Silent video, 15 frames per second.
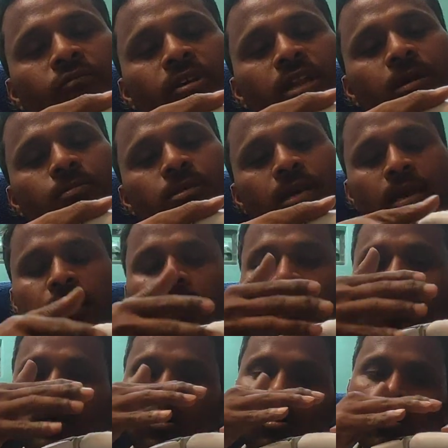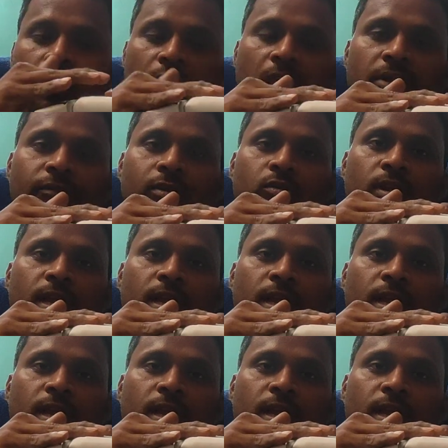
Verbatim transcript: हैवी ग्लब्स है और हैवी